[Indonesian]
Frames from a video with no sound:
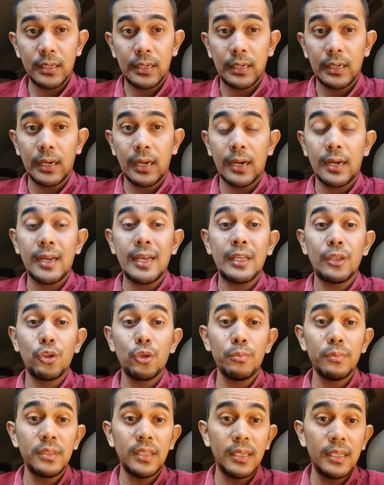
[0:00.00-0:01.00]
karena itu
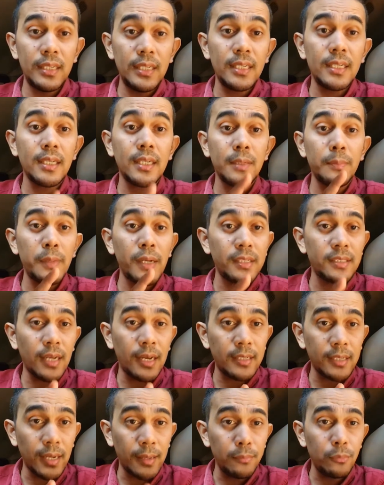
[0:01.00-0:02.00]
menjadi
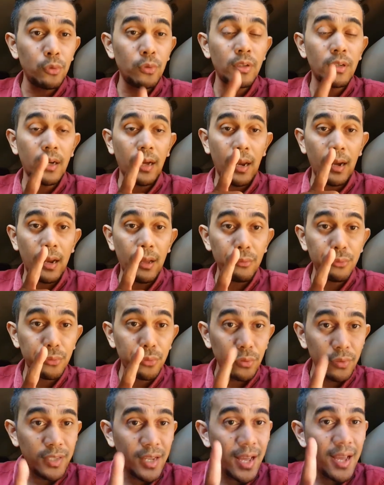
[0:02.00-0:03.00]
kebiasaan kamu kalau
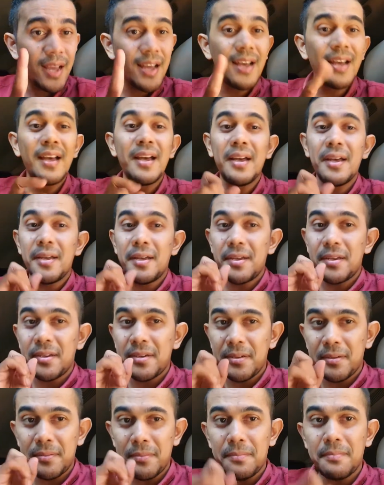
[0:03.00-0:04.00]
sudah
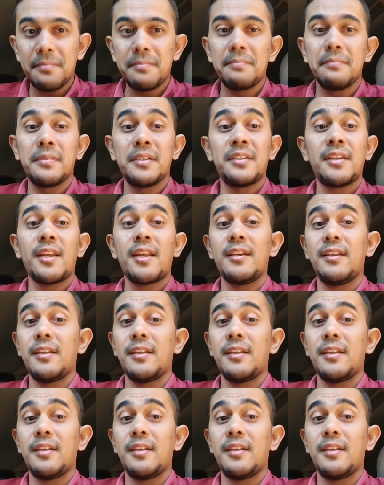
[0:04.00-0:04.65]
mengendarai